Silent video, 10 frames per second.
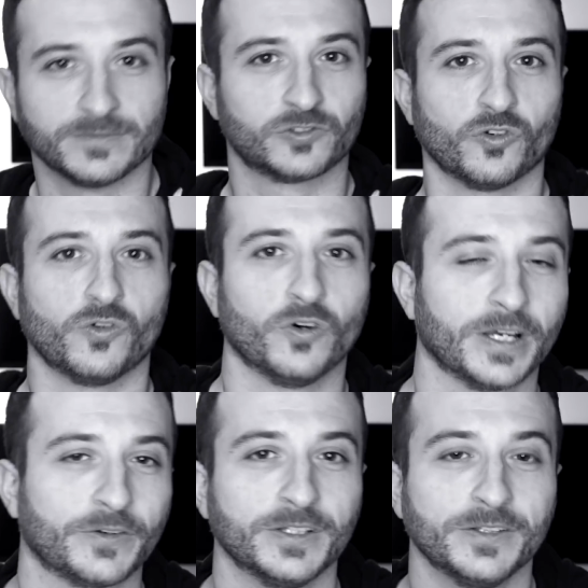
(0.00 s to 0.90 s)
solo
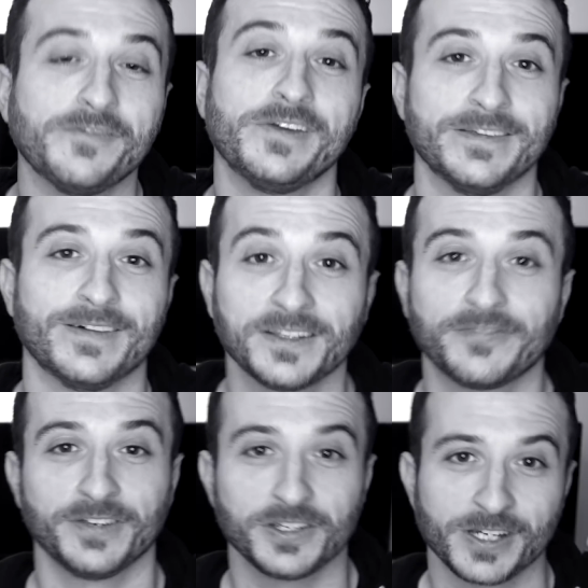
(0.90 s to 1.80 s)
e quindi mi veniva
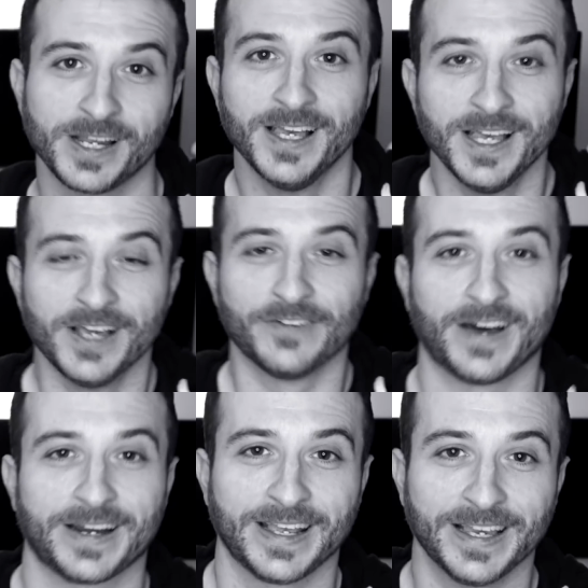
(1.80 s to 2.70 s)
difficile
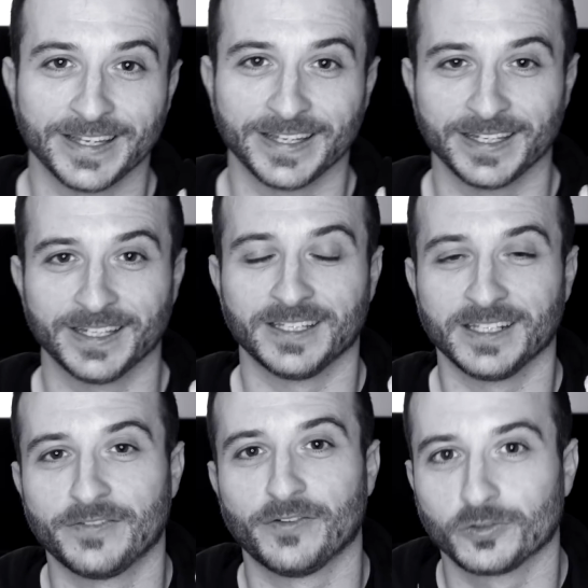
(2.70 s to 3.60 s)
fare eh,
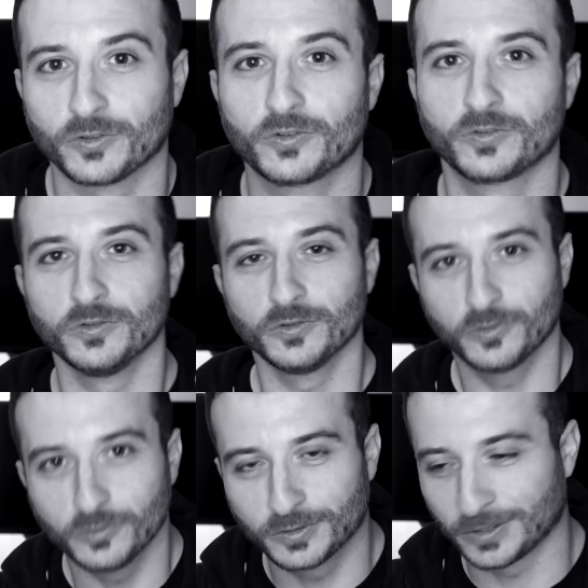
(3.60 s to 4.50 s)
le foto con
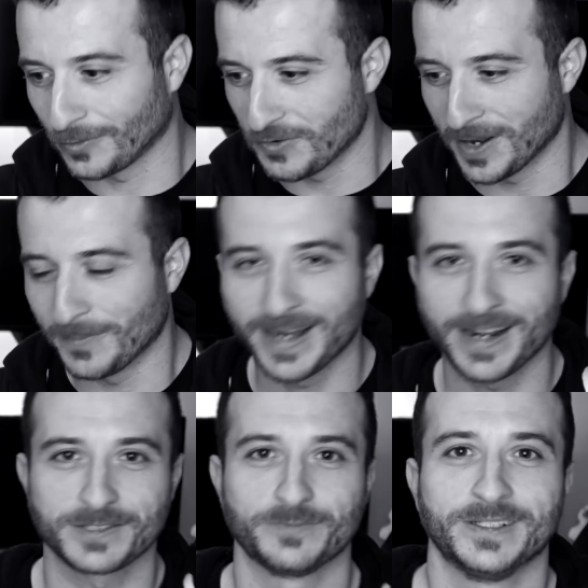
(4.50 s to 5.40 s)
tutta quella
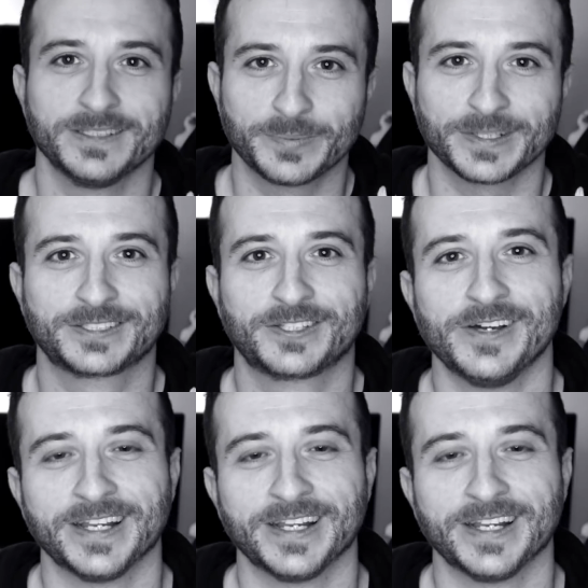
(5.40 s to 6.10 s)
marasma di persone